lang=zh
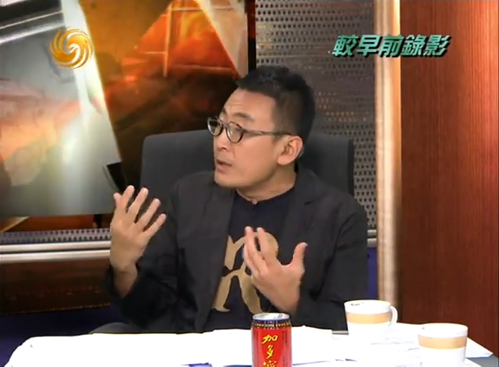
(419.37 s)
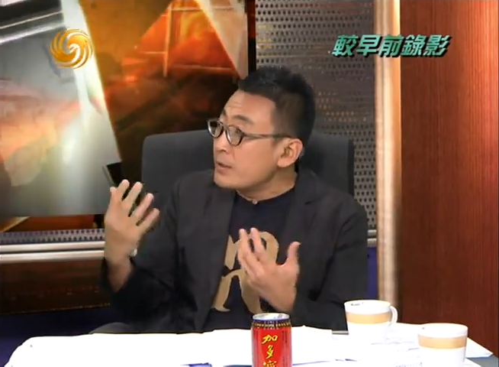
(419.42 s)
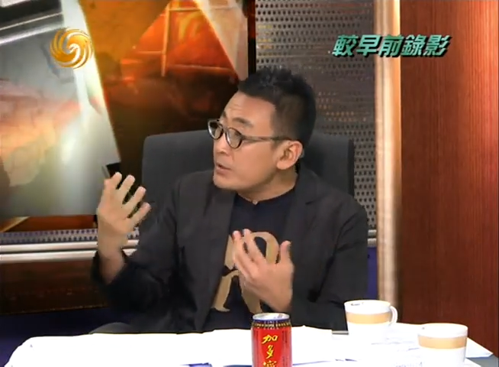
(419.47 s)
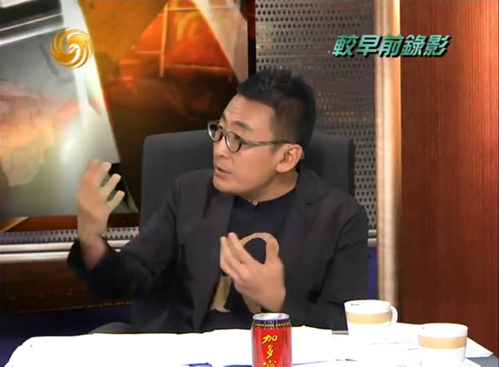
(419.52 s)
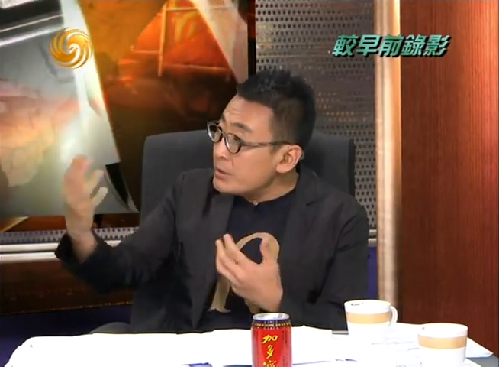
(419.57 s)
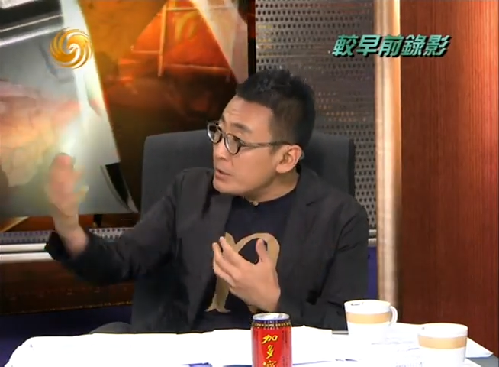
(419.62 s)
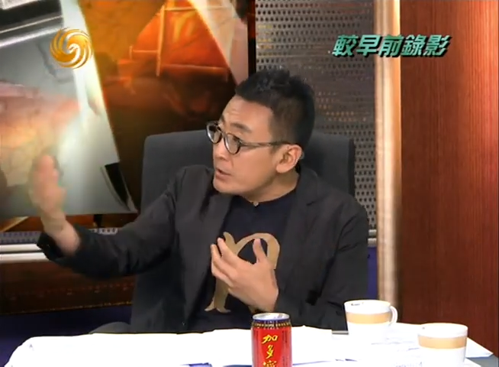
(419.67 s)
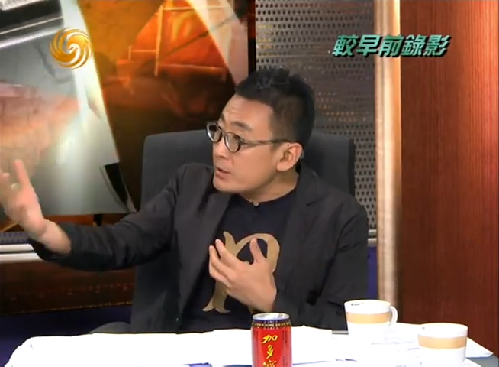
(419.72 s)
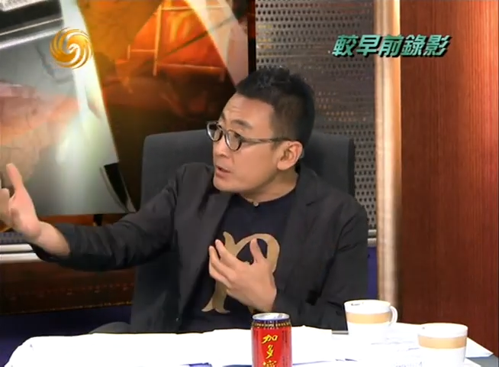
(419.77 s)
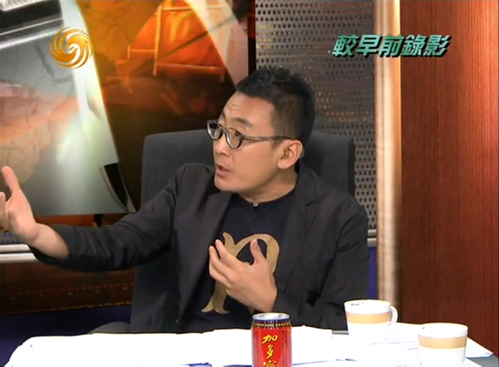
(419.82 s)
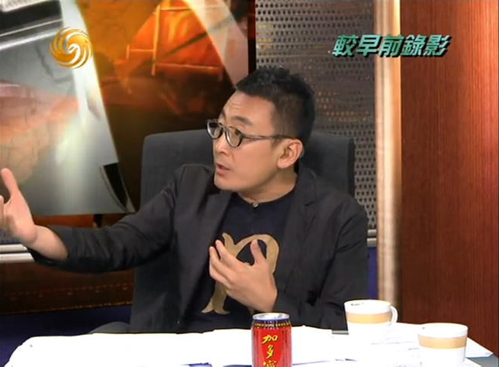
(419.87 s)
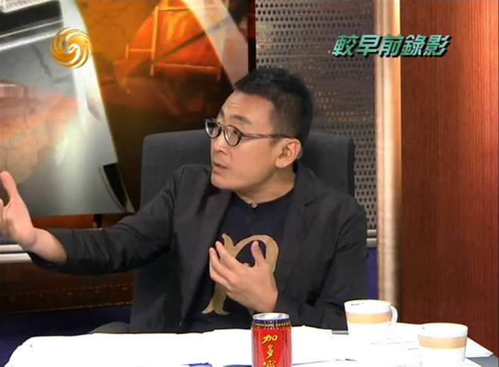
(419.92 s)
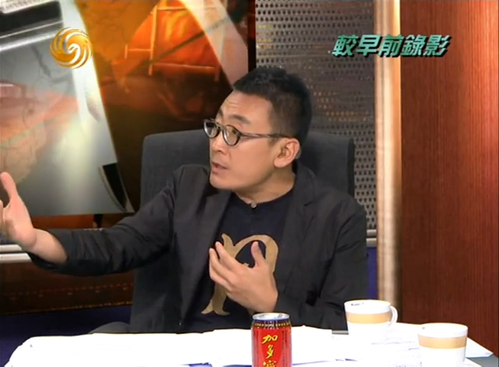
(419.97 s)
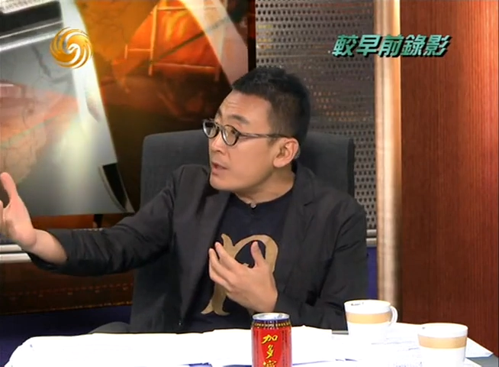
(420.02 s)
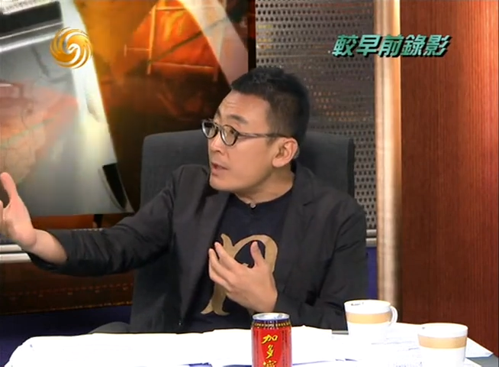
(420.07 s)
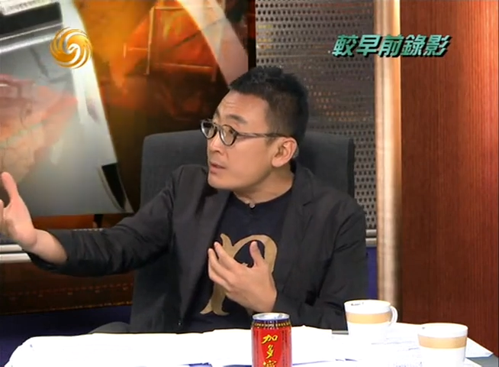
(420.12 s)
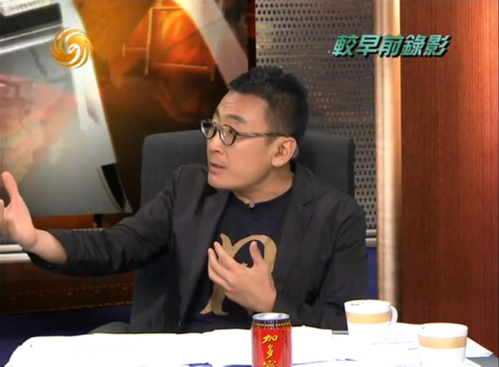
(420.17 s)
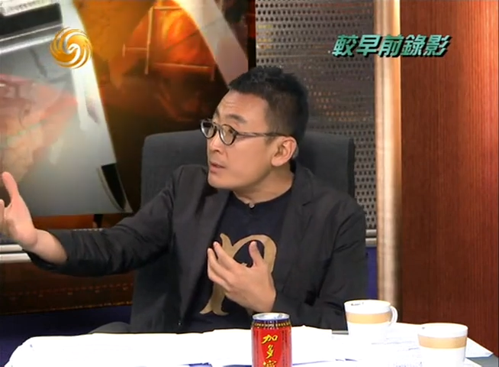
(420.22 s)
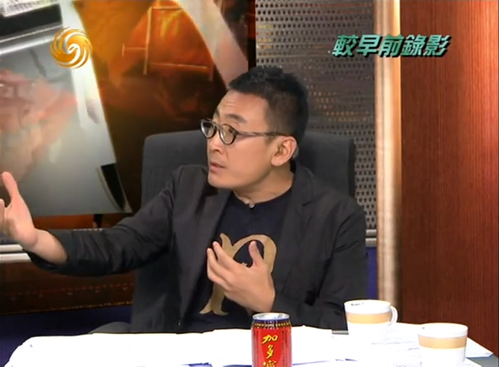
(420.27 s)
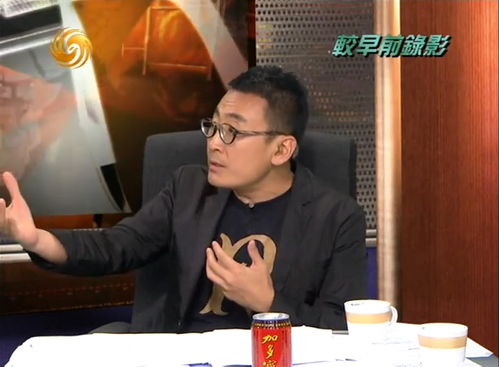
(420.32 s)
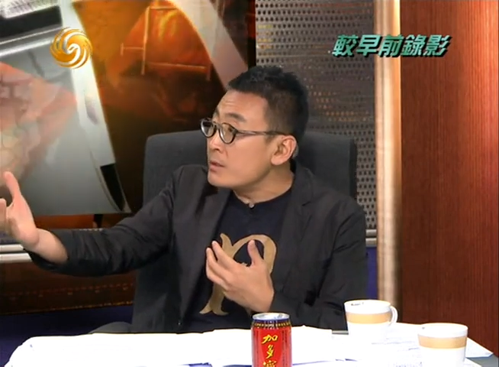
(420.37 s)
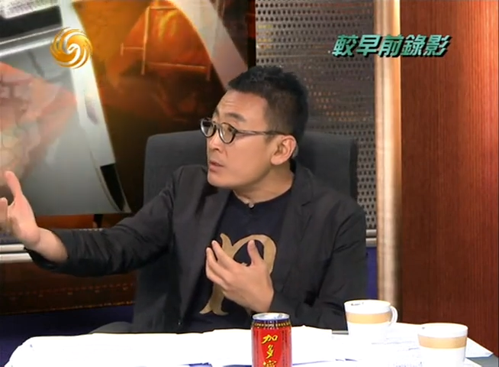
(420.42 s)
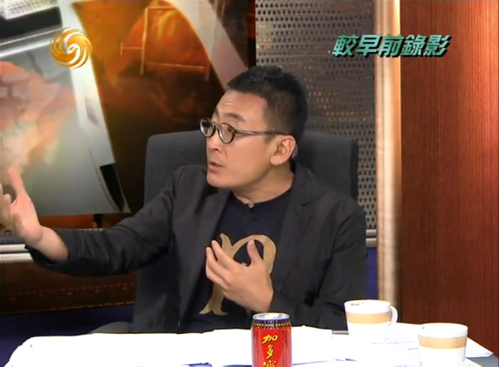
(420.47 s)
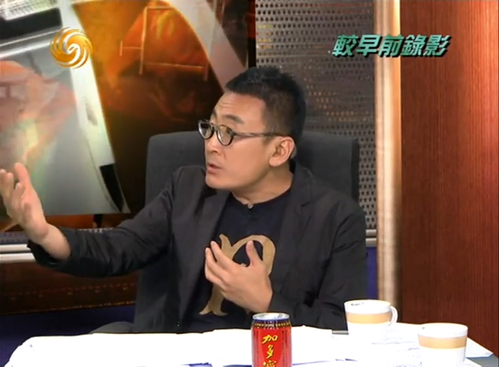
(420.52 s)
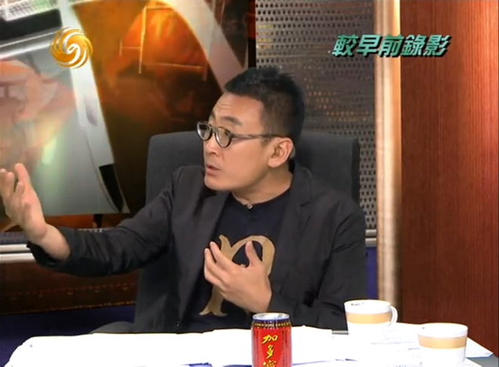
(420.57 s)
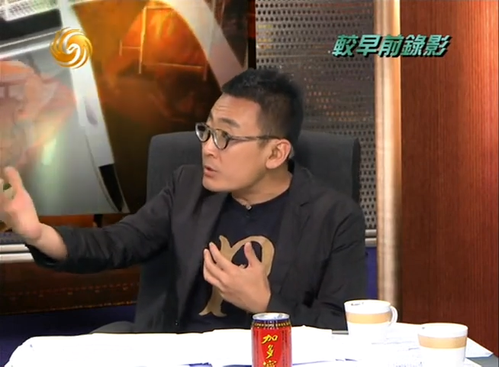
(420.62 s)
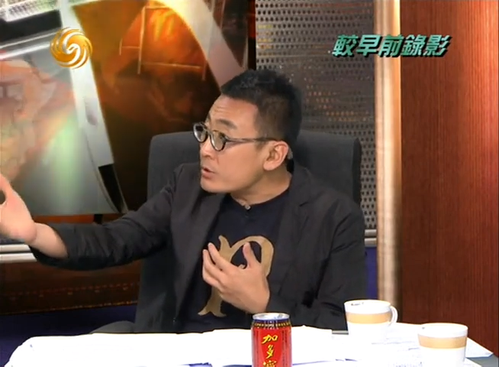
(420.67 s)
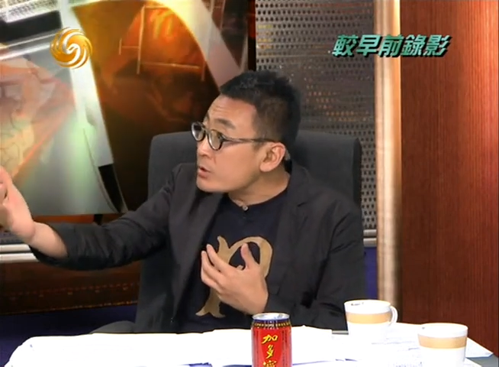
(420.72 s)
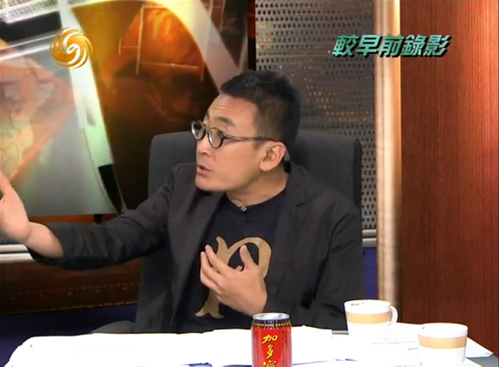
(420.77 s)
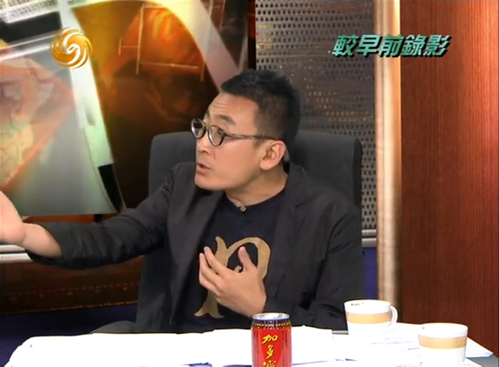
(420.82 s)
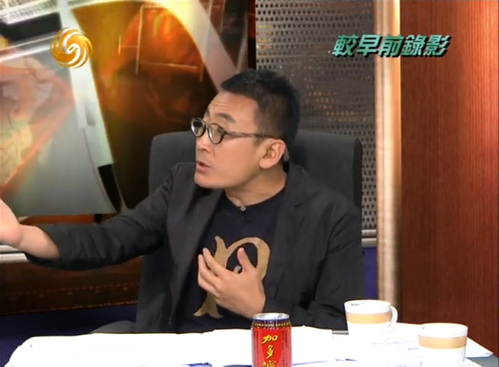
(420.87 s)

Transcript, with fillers: 你个成年人，你是